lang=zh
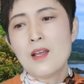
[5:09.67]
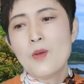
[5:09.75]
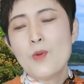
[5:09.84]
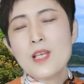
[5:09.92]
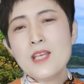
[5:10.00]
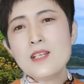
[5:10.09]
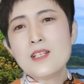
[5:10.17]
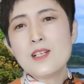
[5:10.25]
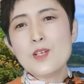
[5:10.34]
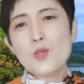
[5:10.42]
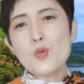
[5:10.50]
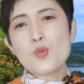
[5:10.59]
我一
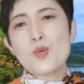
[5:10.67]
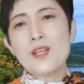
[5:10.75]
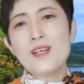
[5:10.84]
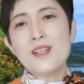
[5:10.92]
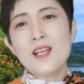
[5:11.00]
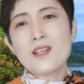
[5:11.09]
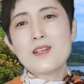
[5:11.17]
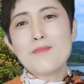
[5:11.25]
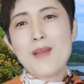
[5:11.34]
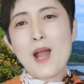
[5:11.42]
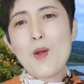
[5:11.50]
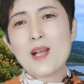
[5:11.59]
直就觉得那是
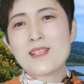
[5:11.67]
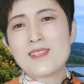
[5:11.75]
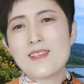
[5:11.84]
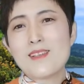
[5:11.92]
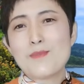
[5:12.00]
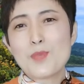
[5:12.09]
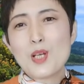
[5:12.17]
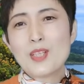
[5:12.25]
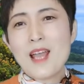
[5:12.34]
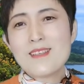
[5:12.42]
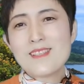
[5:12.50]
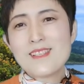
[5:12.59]
八卦旗，怎么叫
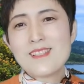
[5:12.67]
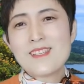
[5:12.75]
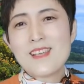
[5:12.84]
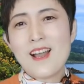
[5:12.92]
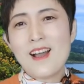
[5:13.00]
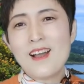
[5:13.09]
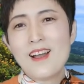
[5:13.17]
太极旗啊？